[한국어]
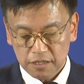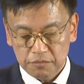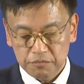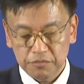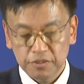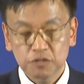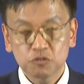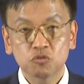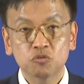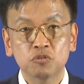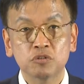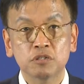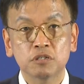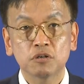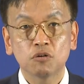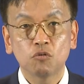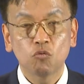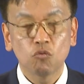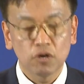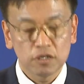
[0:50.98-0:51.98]
미국은
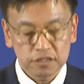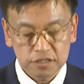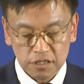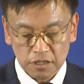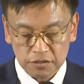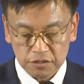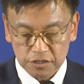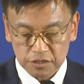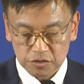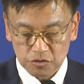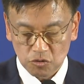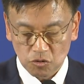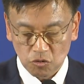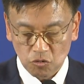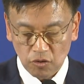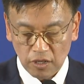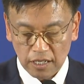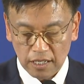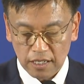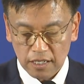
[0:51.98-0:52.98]
원천
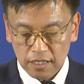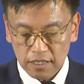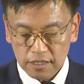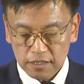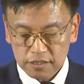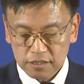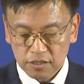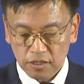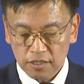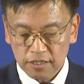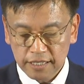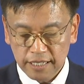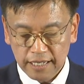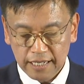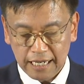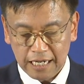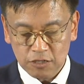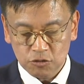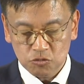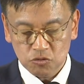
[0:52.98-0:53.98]
기술과 설계
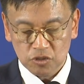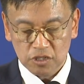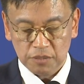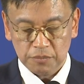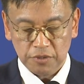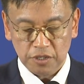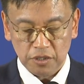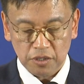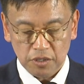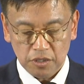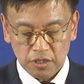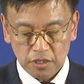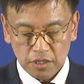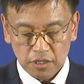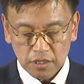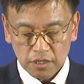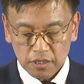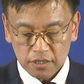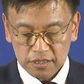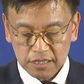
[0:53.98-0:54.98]
강국이며
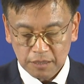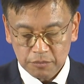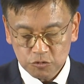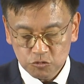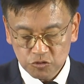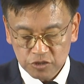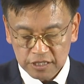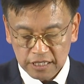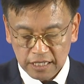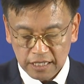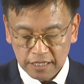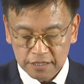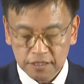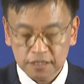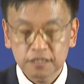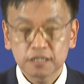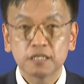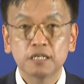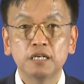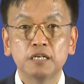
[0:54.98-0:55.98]
그다음에
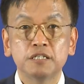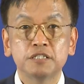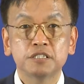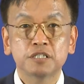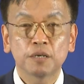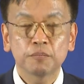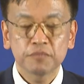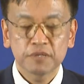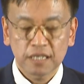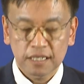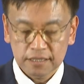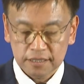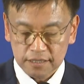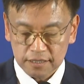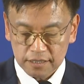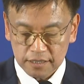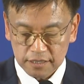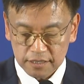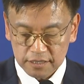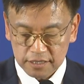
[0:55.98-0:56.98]
우리나라는 첨단
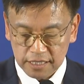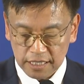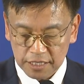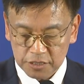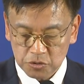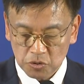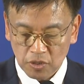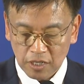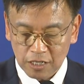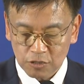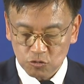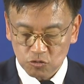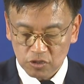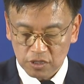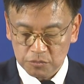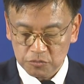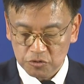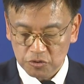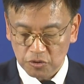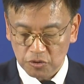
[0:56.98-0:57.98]
제조
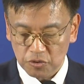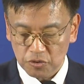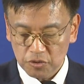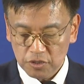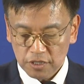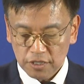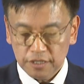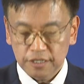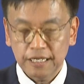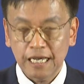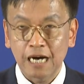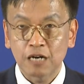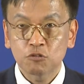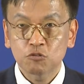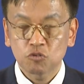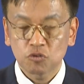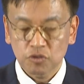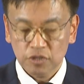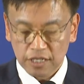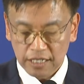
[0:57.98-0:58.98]
강국이므로
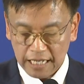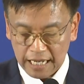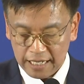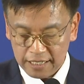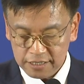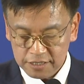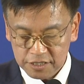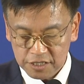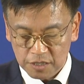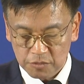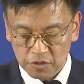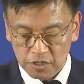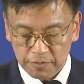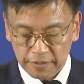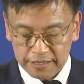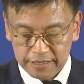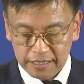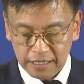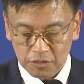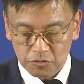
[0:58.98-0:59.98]
양국의 강점을
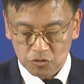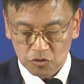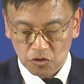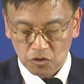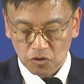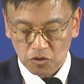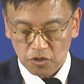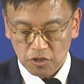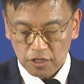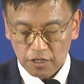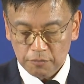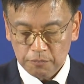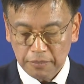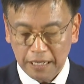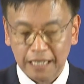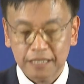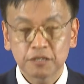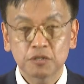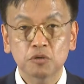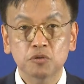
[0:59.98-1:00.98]
바탕으로
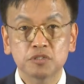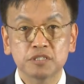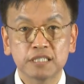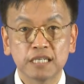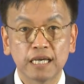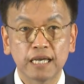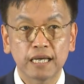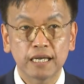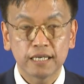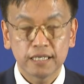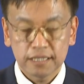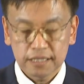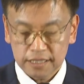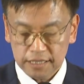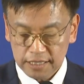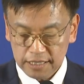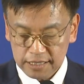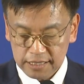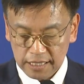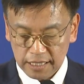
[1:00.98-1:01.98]
반도체,
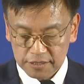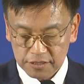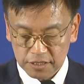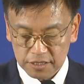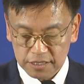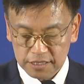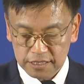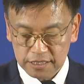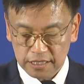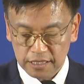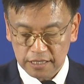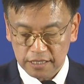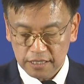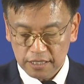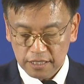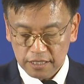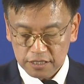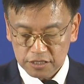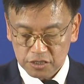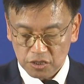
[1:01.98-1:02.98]
2차 전지,
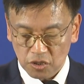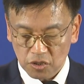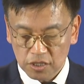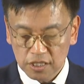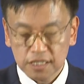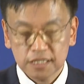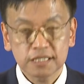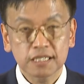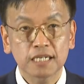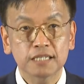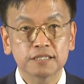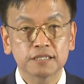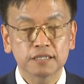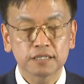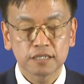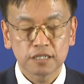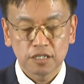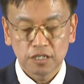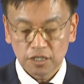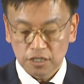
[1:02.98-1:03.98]
전기차
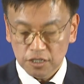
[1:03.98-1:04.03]
등